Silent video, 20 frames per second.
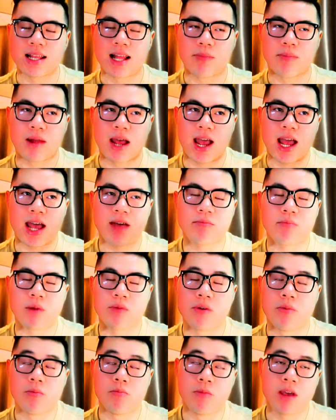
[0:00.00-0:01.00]
sai lầm này á bởi
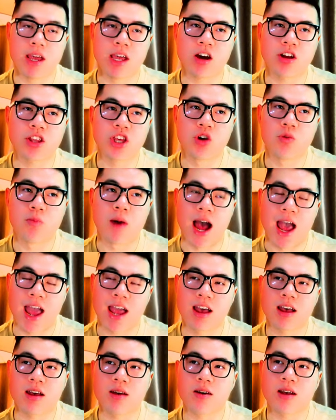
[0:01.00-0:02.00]
vì mình biết có nhiều
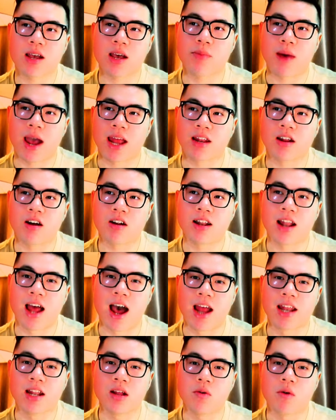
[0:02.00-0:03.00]
bạn á các bạn đó
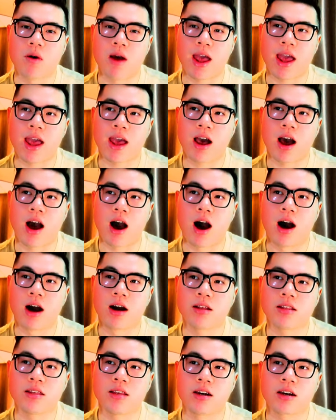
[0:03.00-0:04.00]
để nước hoa
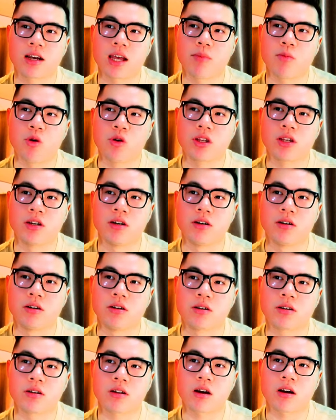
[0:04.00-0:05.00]
ở những cái môi
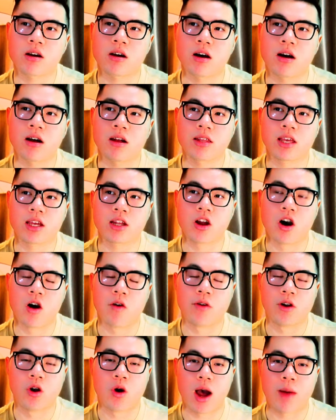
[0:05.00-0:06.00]
trường nó có nhiệt
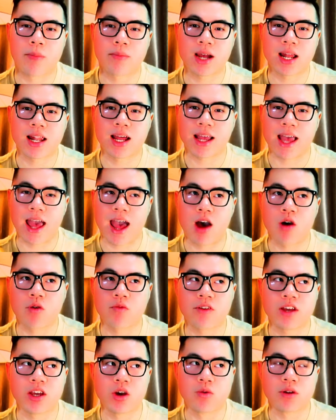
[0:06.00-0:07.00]
độ và độ ẩm khá là
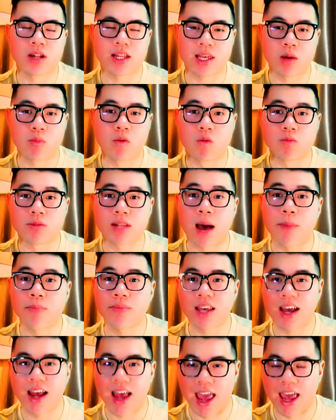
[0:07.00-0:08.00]
cao ví dụ như là trong phòng
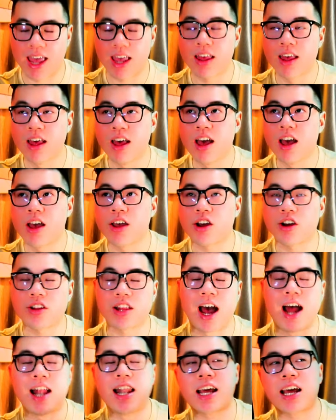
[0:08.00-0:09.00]
tắm chẳng hạn có
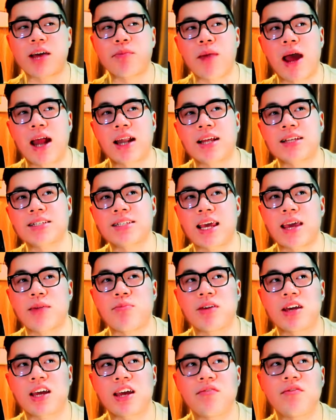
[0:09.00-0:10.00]
thể là các bạn đã xem những